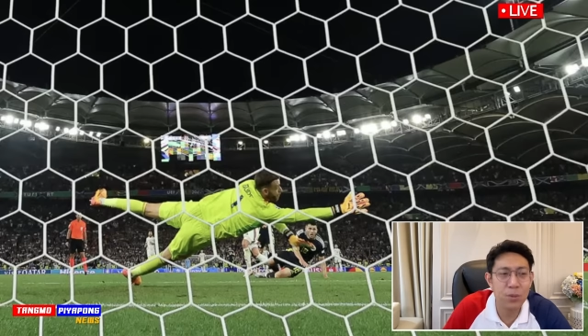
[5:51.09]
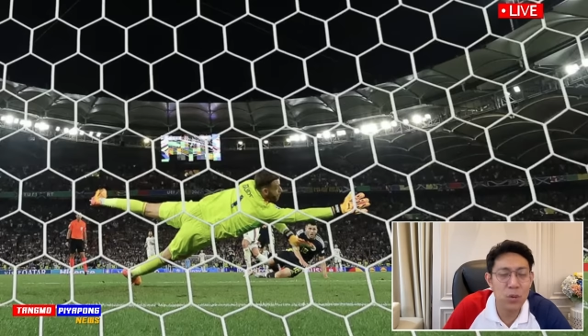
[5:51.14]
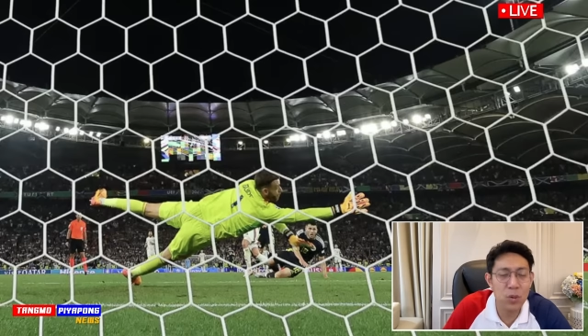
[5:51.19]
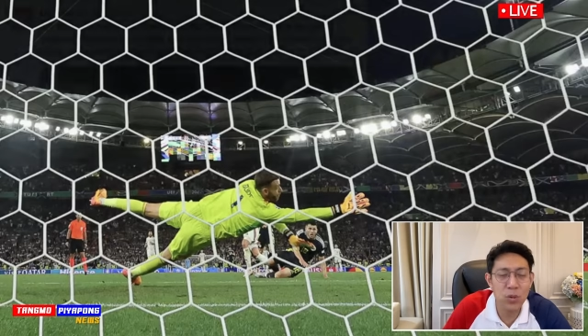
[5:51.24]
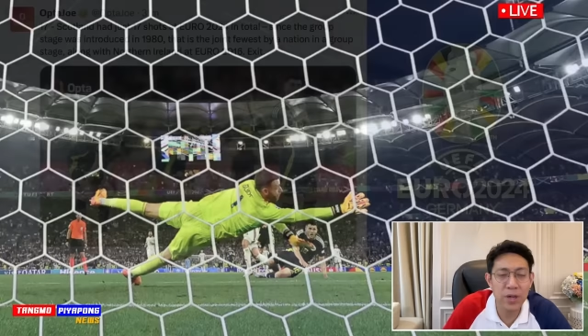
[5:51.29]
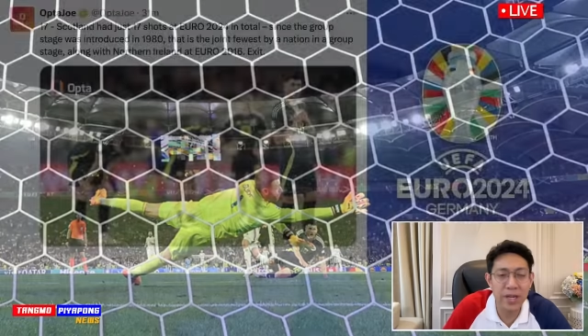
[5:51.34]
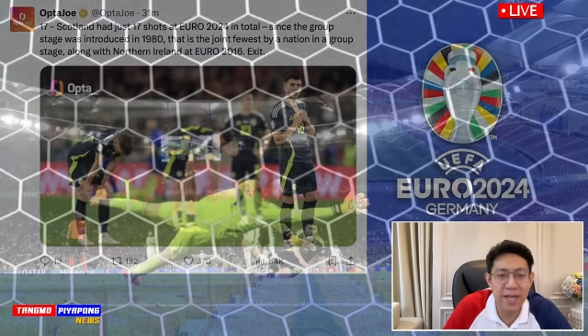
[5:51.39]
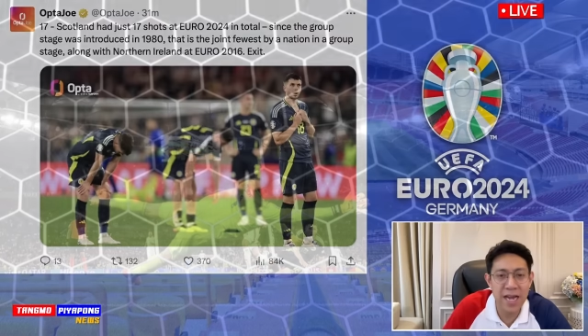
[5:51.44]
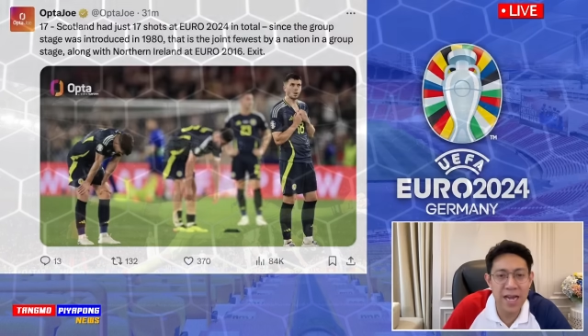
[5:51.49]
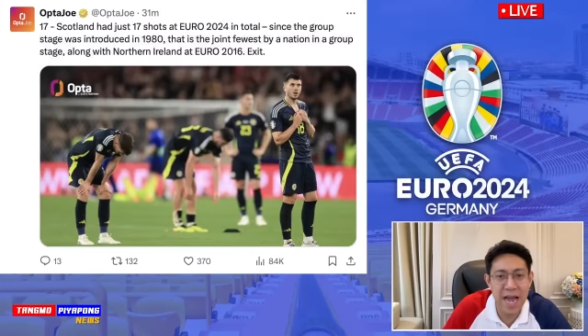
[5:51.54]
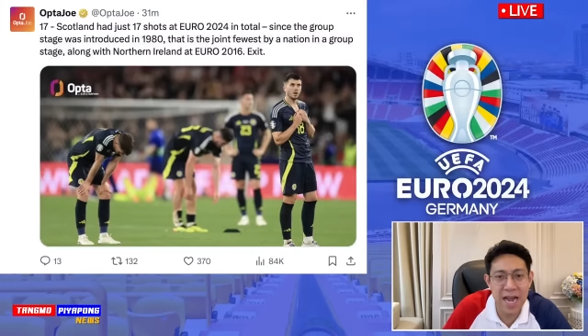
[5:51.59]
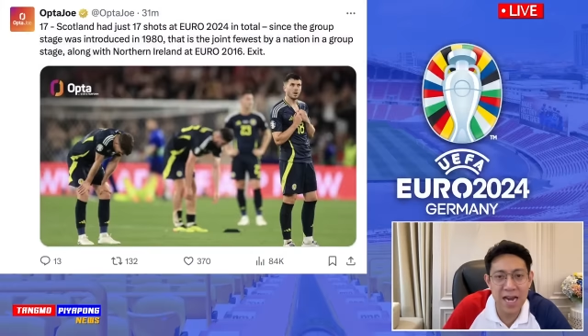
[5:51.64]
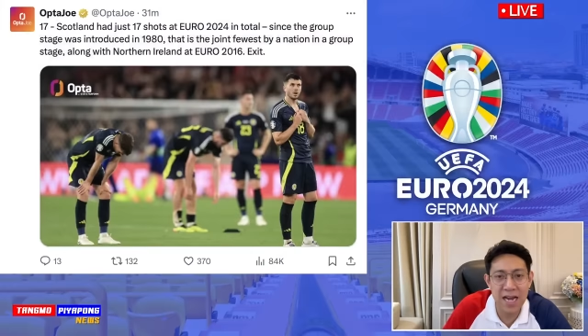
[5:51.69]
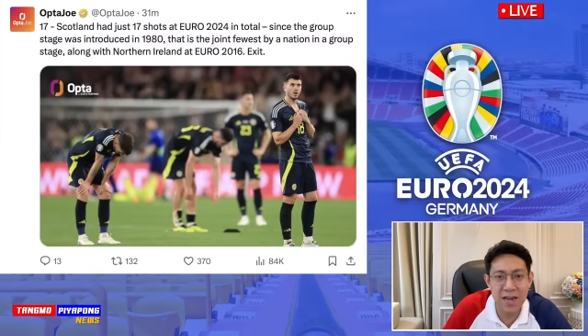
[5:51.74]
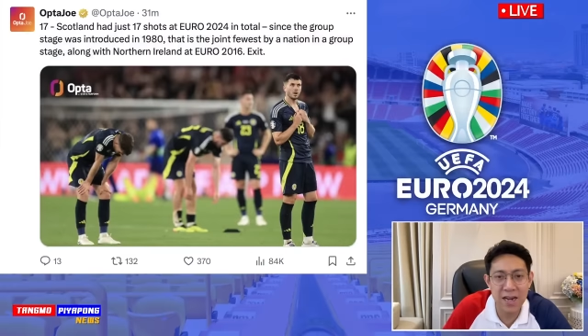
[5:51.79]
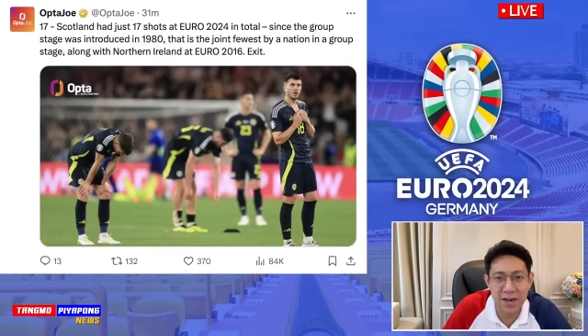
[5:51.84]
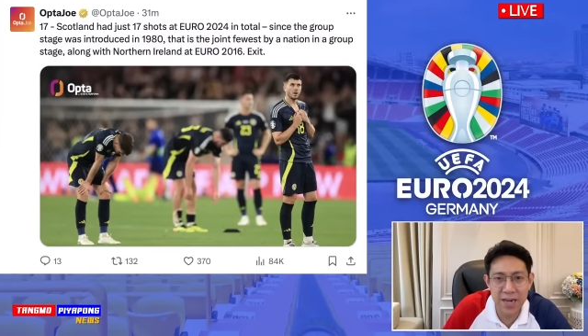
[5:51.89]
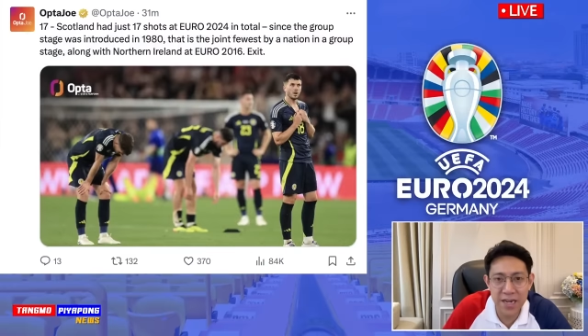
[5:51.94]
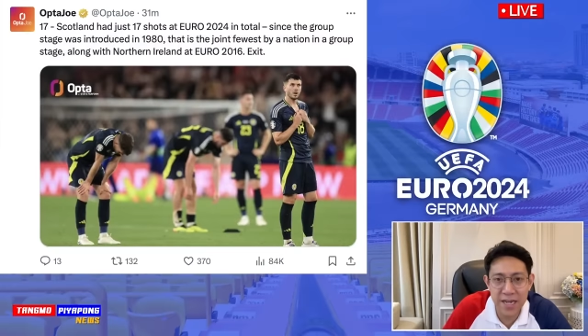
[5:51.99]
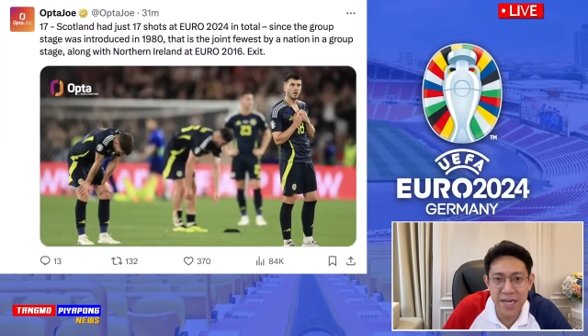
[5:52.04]
คู่นี้ฮัง
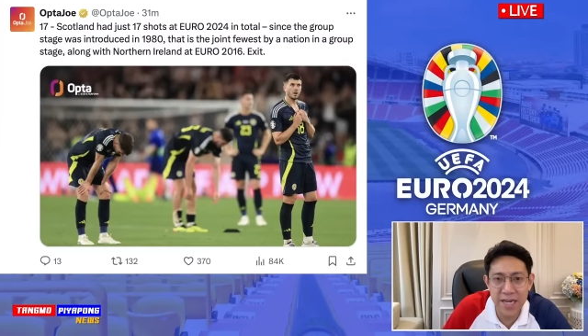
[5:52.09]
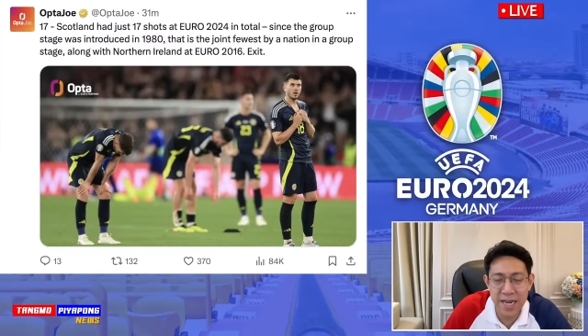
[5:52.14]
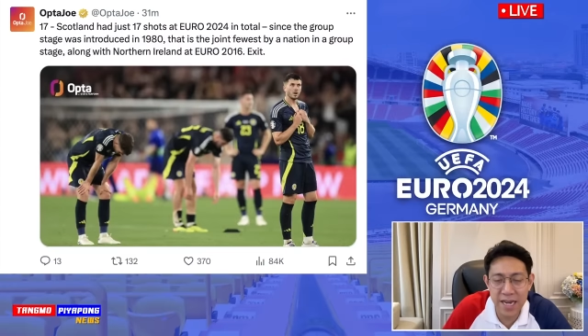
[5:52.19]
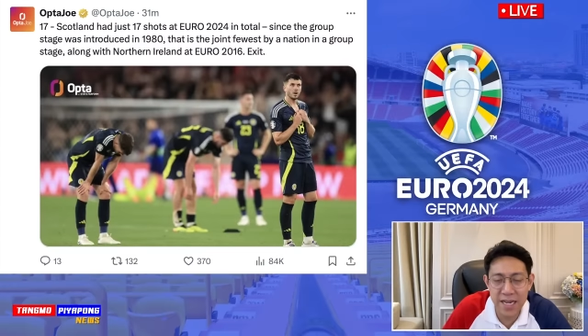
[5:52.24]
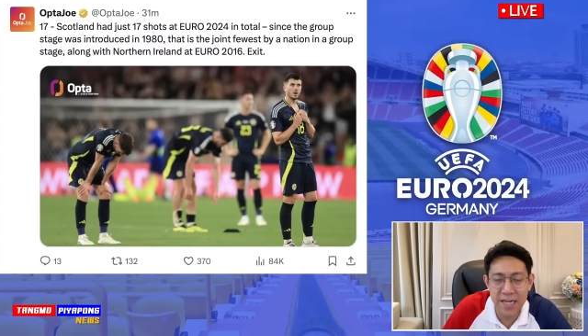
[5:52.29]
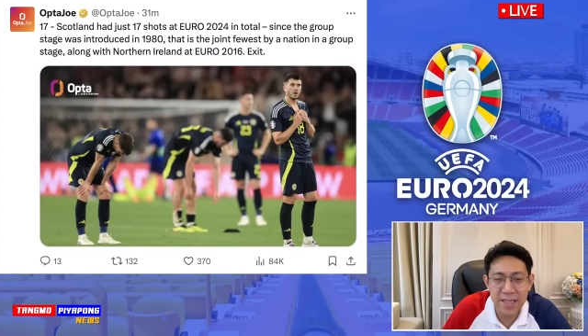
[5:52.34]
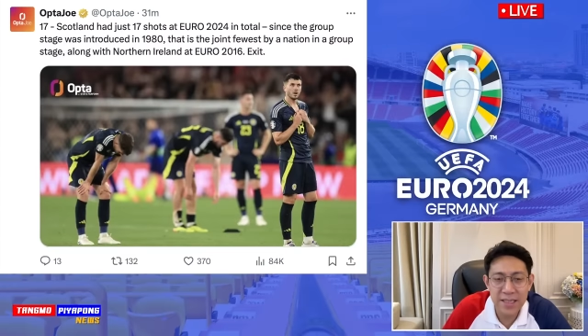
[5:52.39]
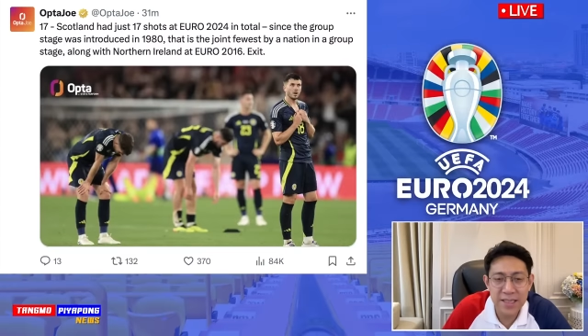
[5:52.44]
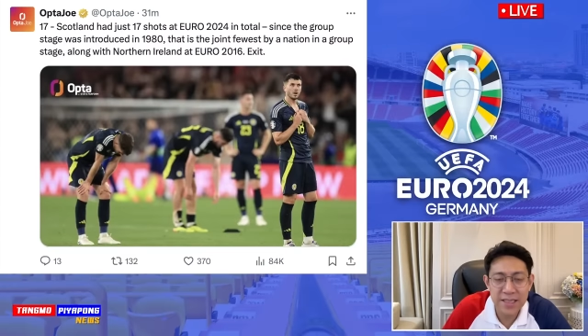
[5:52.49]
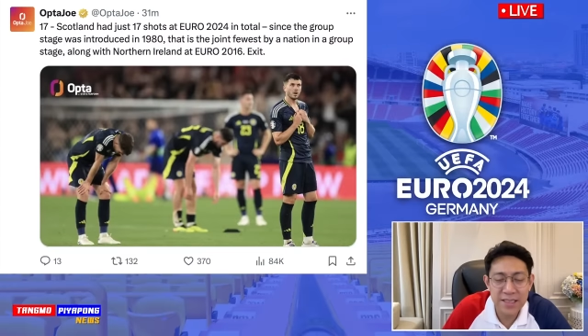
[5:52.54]
การีเนี่ย